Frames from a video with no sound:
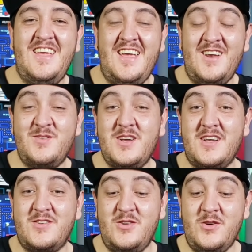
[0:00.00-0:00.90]
Y en esta
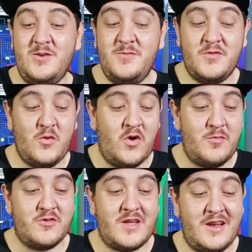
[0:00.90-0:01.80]
ocasión voy a
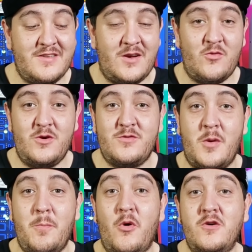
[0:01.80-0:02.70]
mostrarles algunos
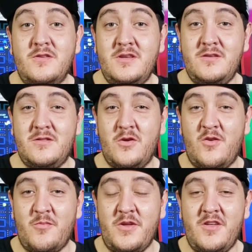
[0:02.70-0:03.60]
unboxings. Estoy
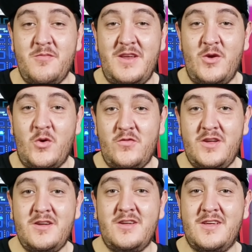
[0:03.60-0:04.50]
acompañado de mi
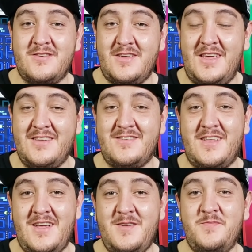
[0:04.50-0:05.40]
novia, que aquí
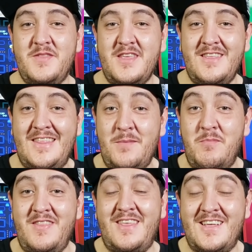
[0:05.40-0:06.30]
está, de
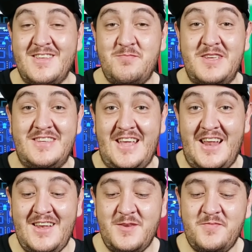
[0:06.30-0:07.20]
invitada
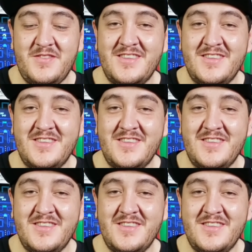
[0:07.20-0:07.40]
especial.